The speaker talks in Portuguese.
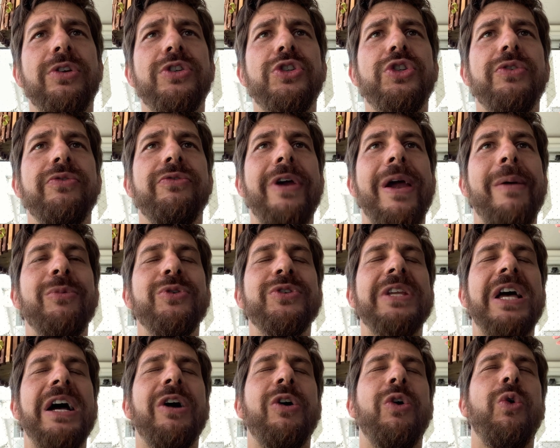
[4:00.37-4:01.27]
nós
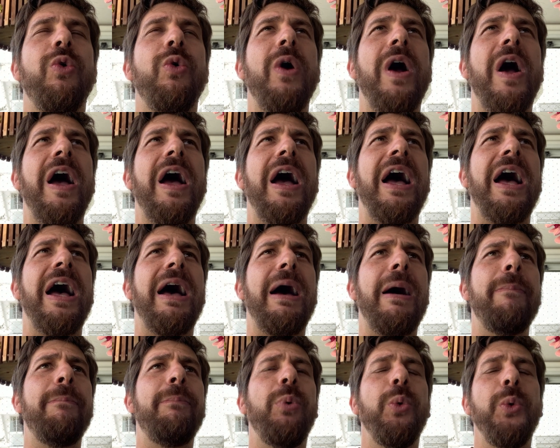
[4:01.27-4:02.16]
tivermos a,
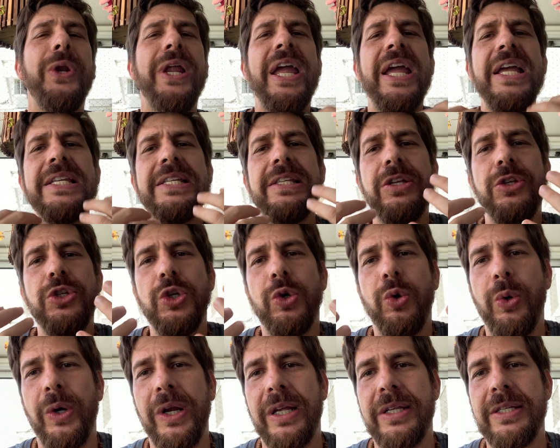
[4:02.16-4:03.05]
a, a pureza de
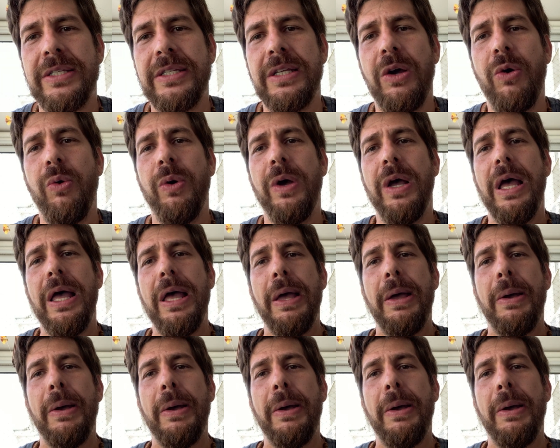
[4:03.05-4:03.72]
coração,